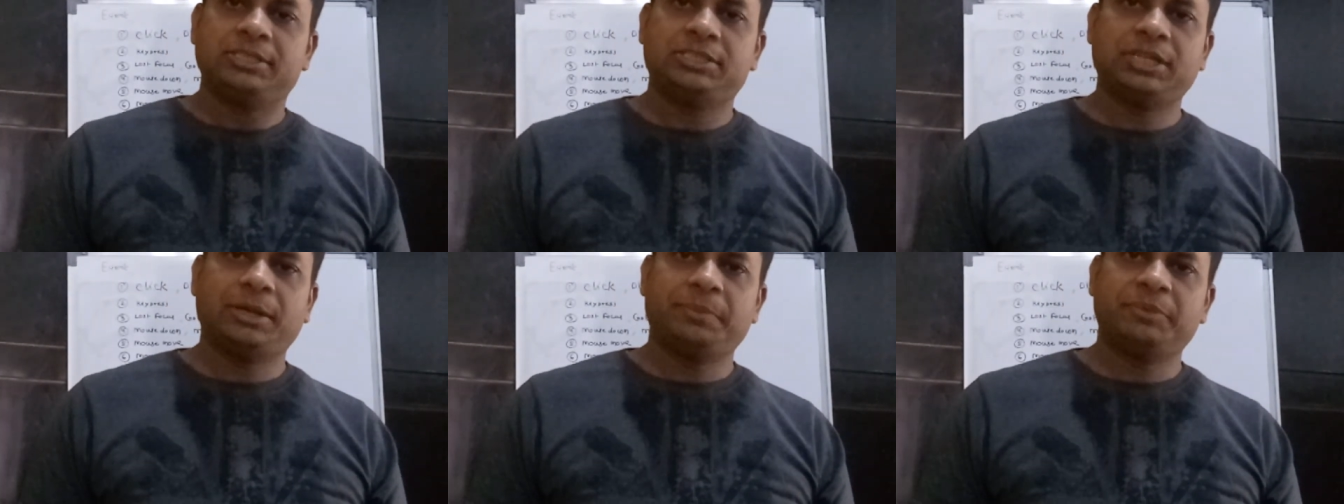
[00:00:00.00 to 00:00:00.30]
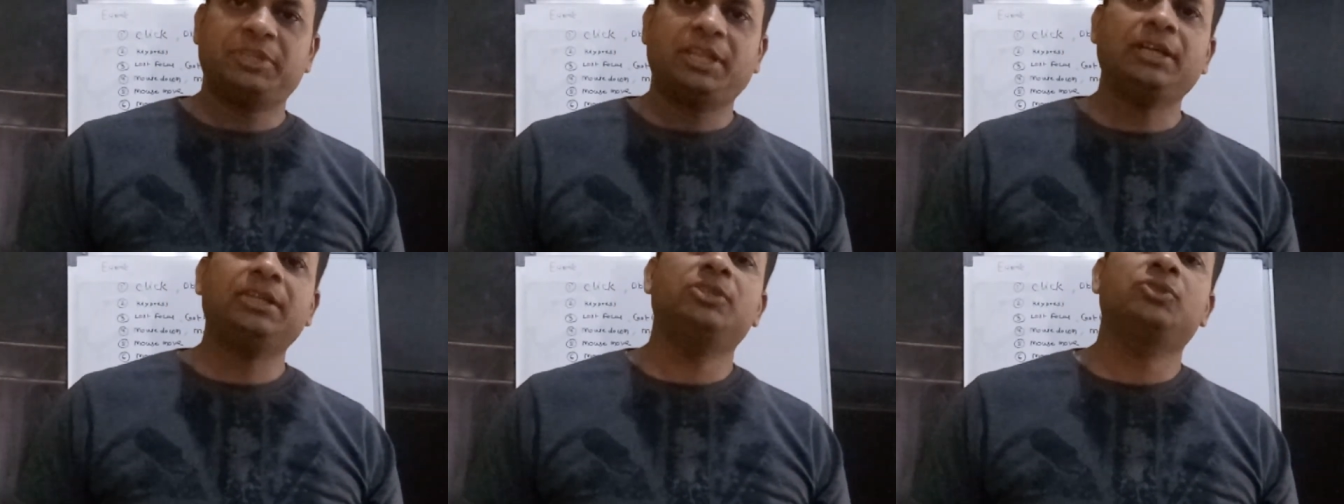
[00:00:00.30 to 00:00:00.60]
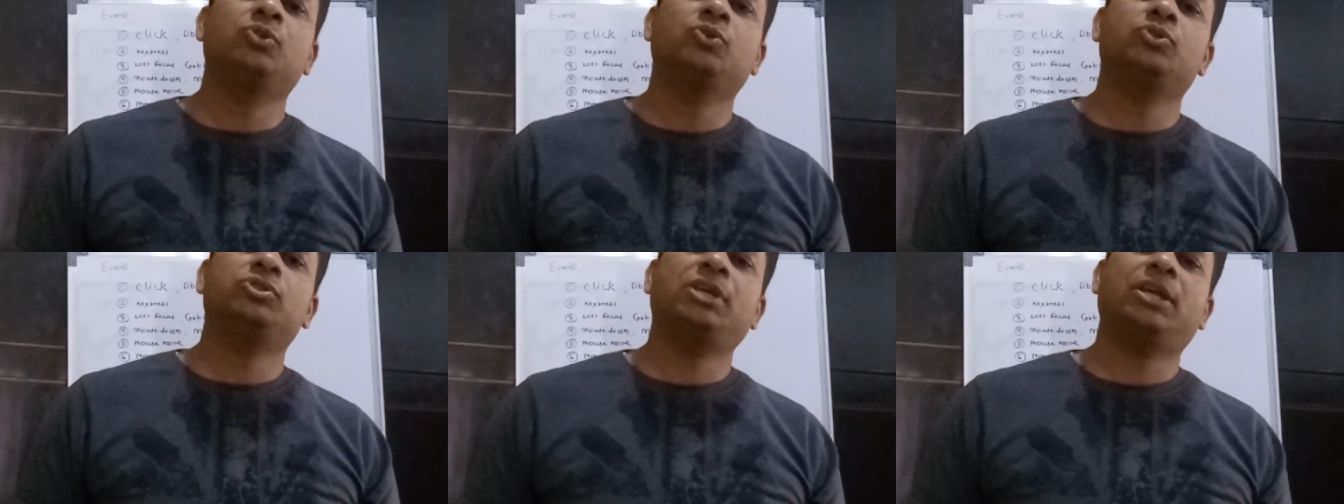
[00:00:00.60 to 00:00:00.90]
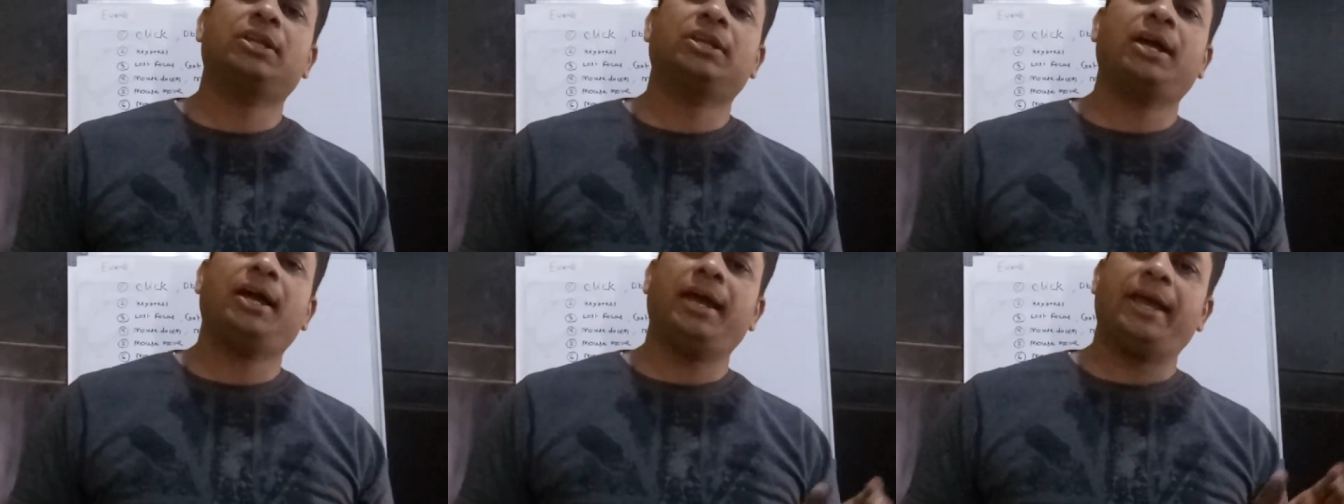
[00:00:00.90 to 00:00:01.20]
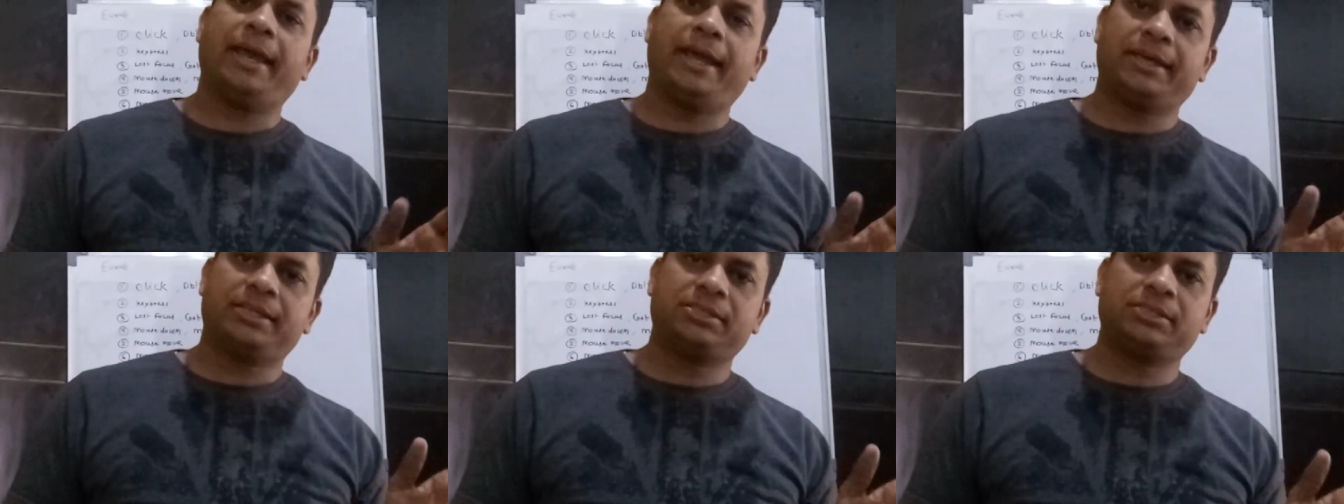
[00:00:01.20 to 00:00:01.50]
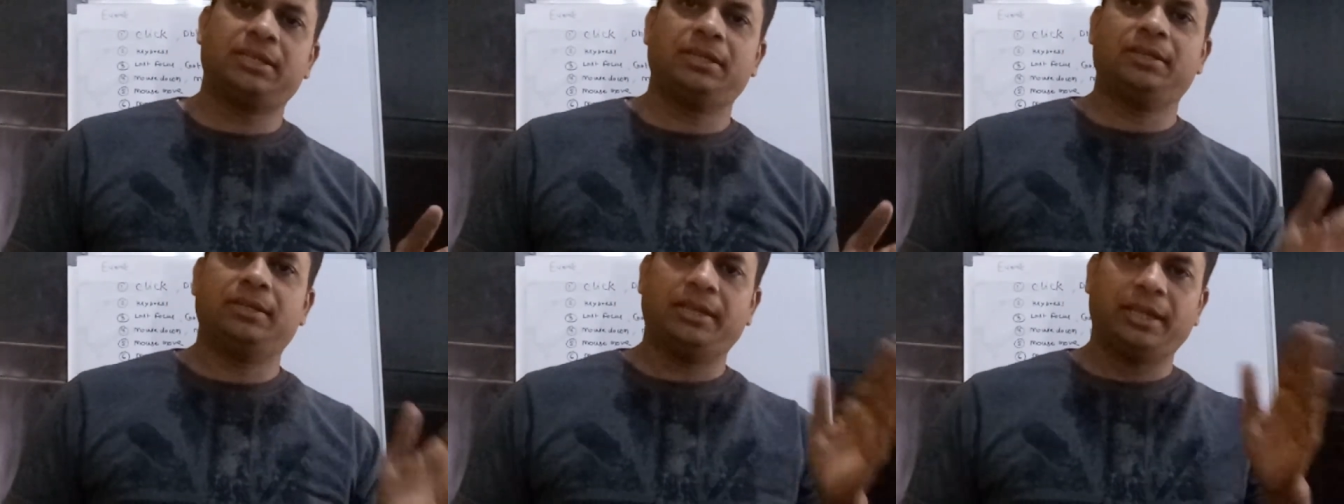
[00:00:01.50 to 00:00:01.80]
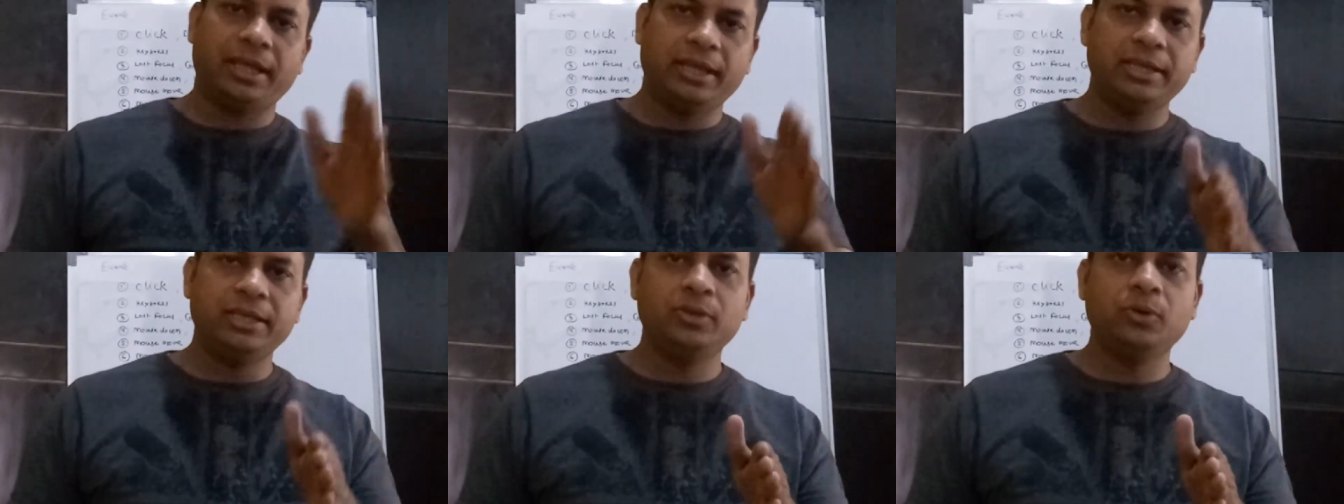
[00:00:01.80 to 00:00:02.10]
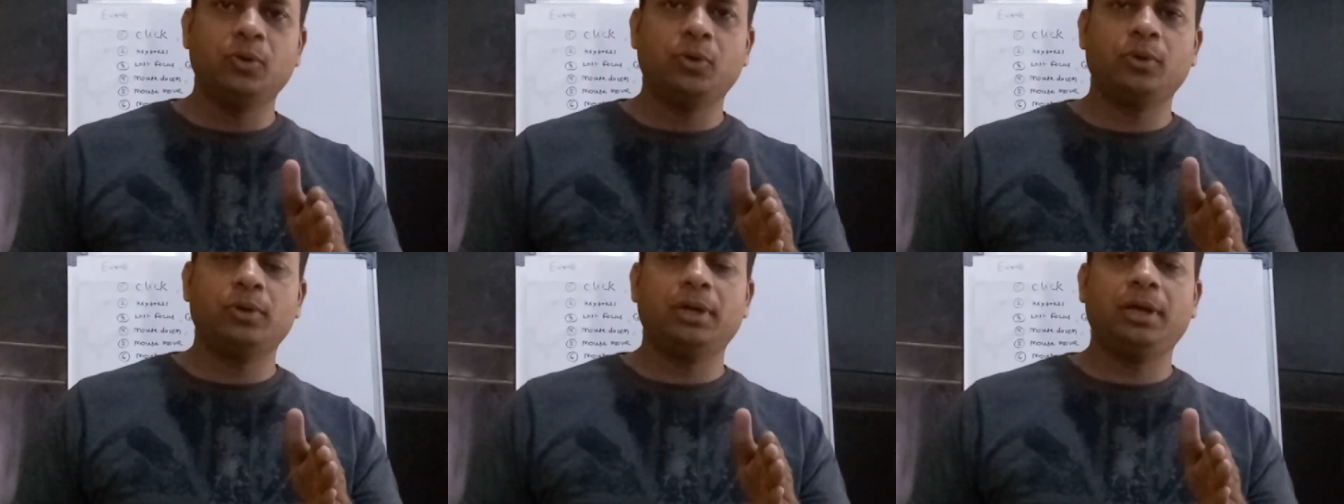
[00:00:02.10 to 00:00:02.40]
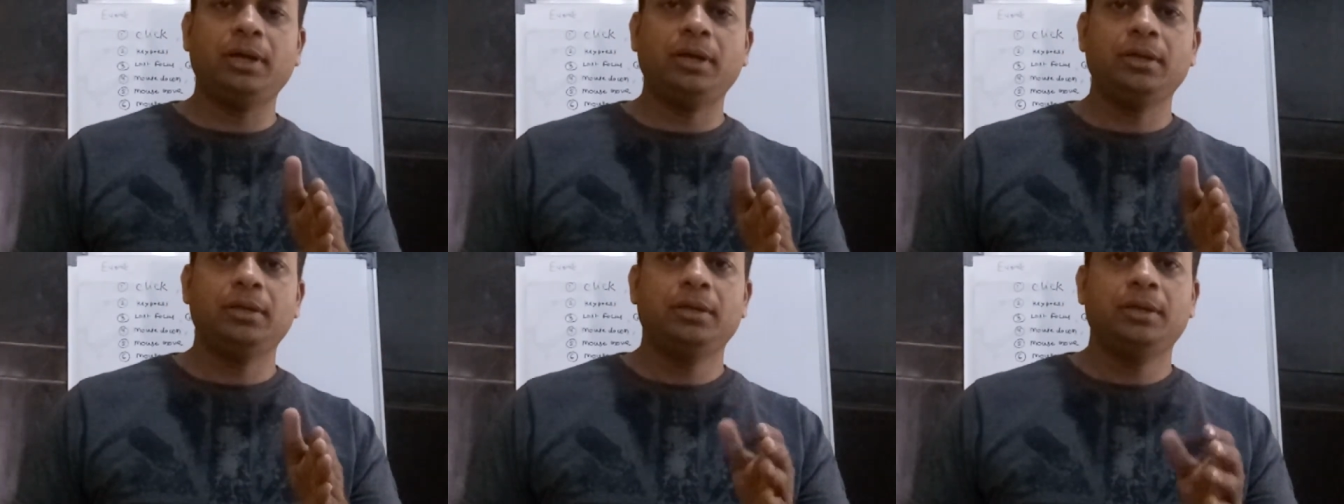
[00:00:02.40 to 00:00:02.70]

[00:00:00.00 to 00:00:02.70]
जब तक यूजर का एक्शन नहीं होगा